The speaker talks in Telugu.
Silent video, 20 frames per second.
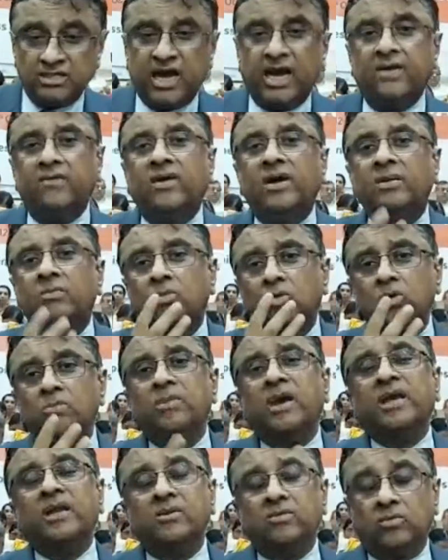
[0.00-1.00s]
దానివల్ల మూడు
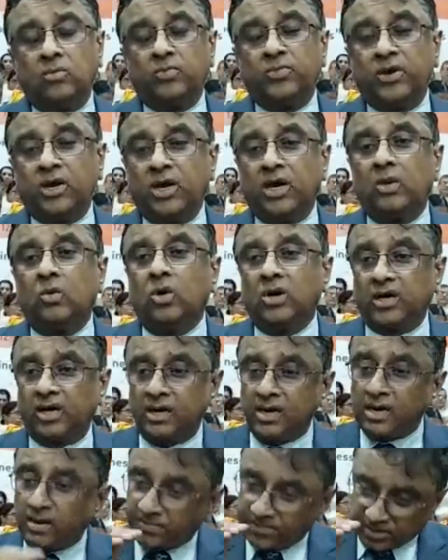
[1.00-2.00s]
మెయిన్ ఉపయోగాలు
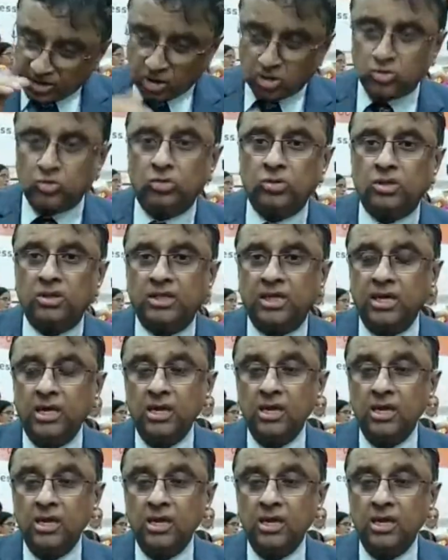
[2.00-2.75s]
ఒకటి నొప్పి తక్కువ ఉంటుంది